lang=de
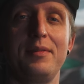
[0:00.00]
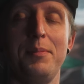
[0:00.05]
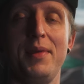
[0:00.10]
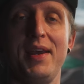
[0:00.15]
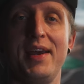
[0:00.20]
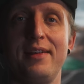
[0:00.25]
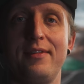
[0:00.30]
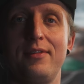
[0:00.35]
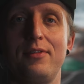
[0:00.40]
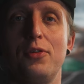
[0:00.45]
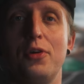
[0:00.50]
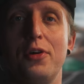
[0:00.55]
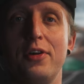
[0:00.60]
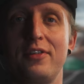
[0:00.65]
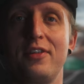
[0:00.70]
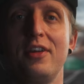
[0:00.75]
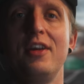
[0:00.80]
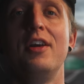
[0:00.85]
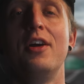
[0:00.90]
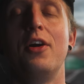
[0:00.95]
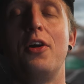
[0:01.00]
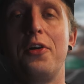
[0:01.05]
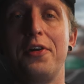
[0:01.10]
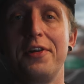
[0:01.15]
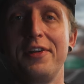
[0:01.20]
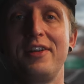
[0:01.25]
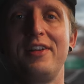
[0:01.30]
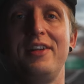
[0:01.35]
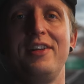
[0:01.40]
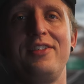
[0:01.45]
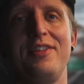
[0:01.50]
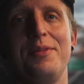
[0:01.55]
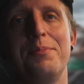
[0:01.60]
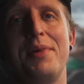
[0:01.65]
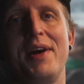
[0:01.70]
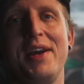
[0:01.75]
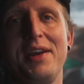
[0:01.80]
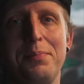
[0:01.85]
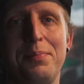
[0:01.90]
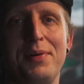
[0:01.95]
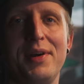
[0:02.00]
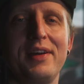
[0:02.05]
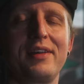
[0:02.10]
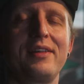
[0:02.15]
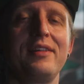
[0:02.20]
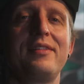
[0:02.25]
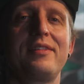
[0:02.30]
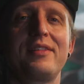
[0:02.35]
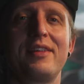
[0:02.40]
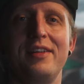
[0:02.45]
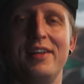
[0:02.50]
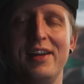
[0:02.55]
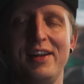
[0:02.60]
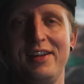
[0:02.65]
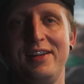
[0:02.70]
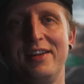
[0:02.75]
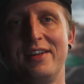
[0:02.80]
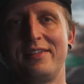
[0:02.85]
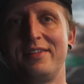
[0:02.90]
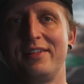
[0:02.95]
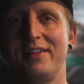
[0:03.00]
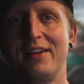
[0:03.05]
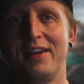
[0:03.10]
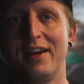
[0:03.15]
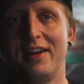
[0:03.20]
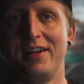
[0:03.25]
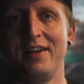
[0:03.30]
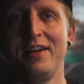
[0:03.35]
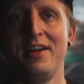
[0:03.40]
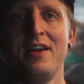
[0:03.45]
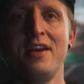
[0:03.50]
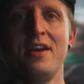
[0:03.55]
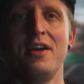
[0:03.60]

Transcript: März dort ordentlich im Bikepark es knallen lassen kann.